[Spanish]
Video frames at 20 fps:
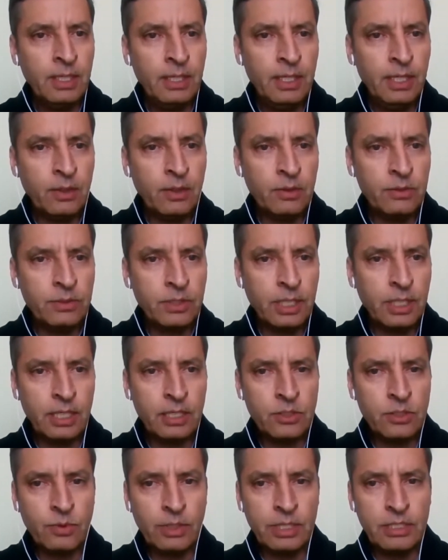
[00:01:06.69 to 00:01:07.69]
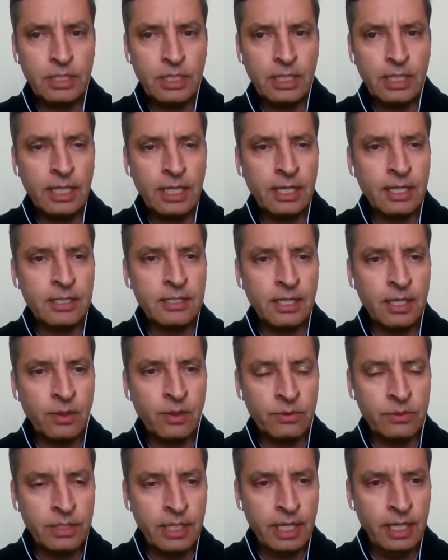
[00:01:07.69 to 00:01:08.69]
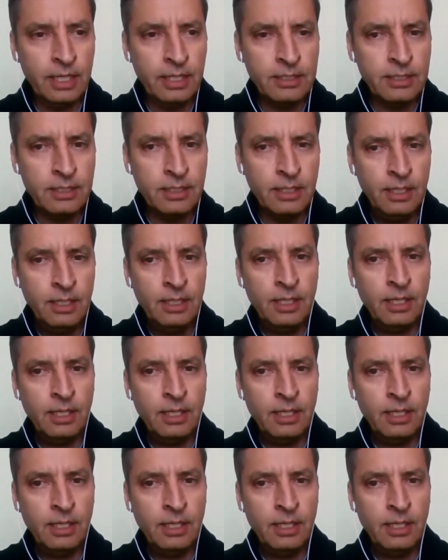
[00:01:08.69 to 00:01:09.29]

la consejera Svajanín García González,